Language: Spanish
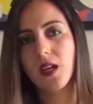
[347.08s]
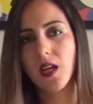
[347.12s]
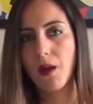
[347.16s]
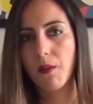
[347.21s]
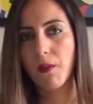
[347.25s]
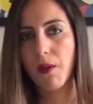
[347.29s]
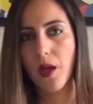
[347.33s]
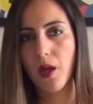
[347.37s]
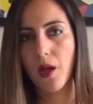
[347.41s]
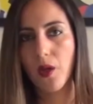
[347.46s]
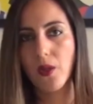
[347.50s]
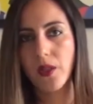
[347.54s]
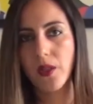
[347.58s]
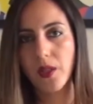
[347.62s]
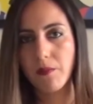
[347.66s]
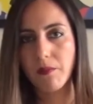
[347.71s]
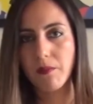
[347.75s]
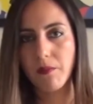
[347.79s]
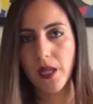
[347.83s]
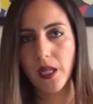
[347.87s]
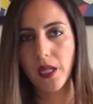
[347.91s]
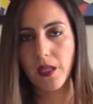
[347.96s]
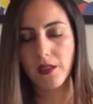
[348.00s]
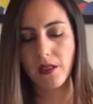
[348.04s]
acabados de
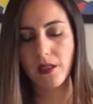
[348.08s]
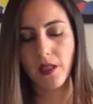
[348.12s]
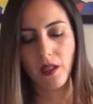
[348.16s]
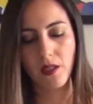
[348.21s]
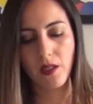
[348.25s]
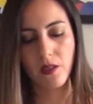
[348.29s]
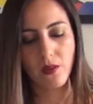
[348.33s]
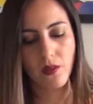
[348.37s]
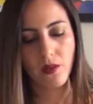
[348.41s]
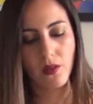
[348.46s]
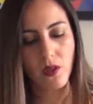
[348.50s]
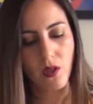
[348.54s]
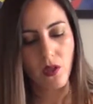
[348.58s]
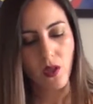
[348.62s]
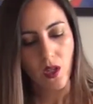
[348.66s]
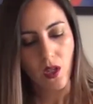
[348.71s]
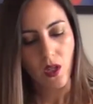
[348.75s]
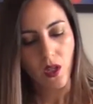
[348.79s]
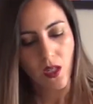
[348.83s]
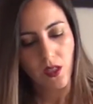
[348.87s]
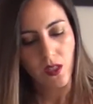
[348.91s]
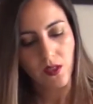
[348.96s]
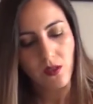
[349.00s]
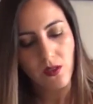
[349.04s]
imprenta, ¿no?
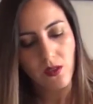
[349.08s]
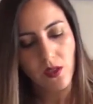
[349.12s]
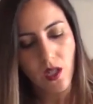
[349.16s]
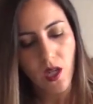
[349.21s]
Estos